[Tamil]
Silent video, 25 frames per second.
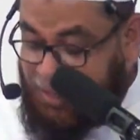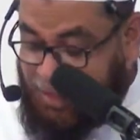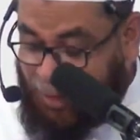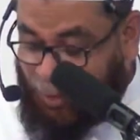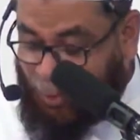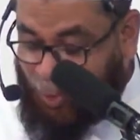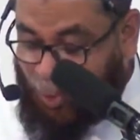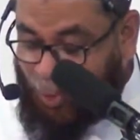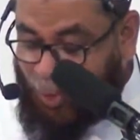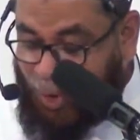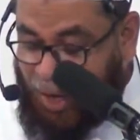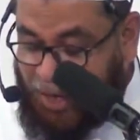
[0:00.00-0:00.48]
அந்த
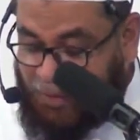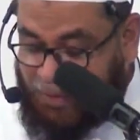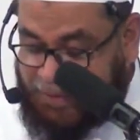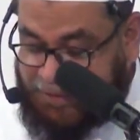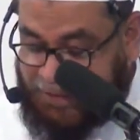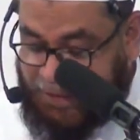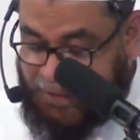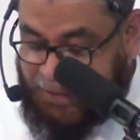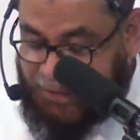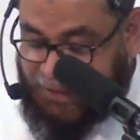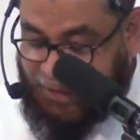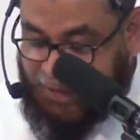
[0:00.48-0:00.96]
குர்வான்
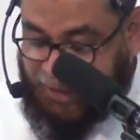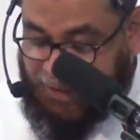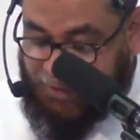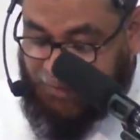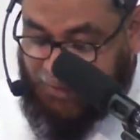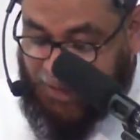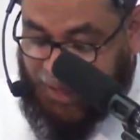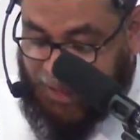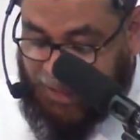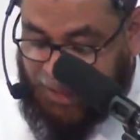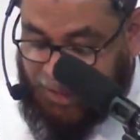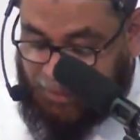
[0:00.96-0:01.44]
வசனத்திற்கு
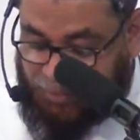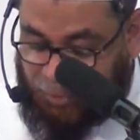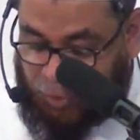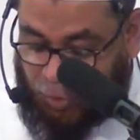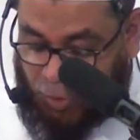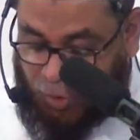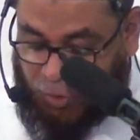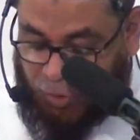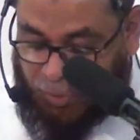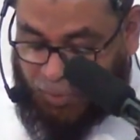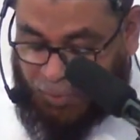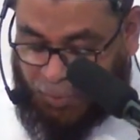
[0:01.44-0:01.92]
விளக்கம்
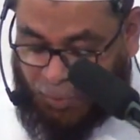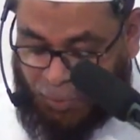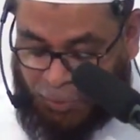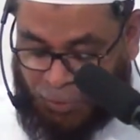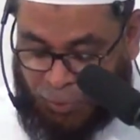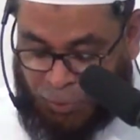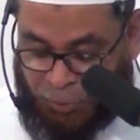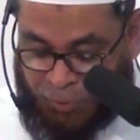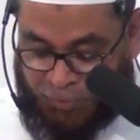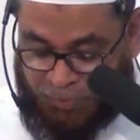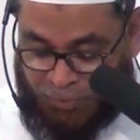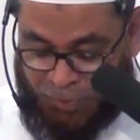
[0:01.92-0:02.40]
சொல்லும்
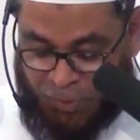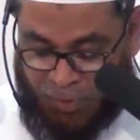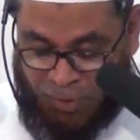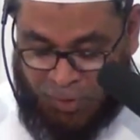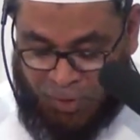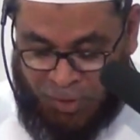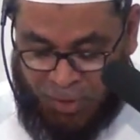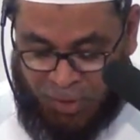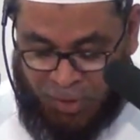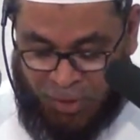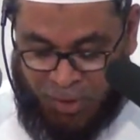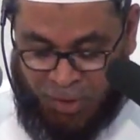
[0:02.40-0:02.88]
போது
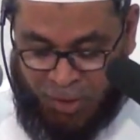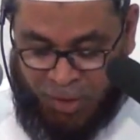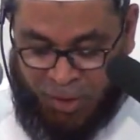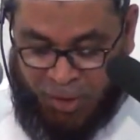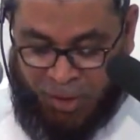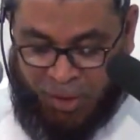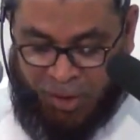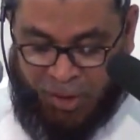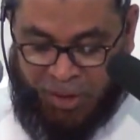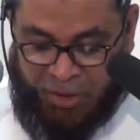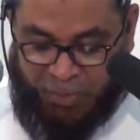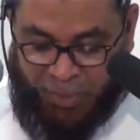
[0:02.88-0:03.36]

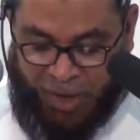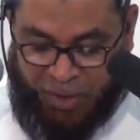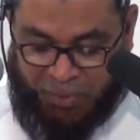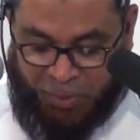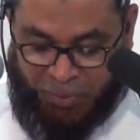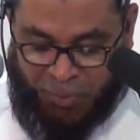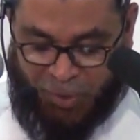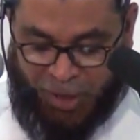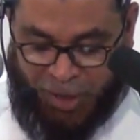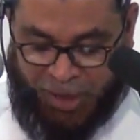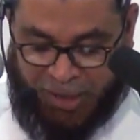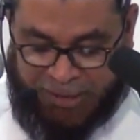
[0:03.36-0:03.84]
இமாம்
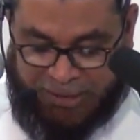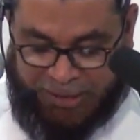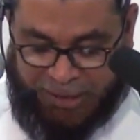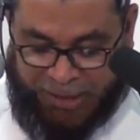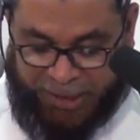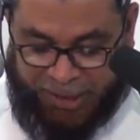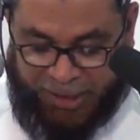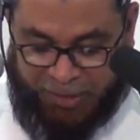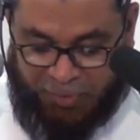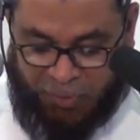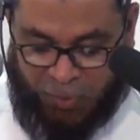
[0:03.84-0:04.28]
இபுன் ஹஜர்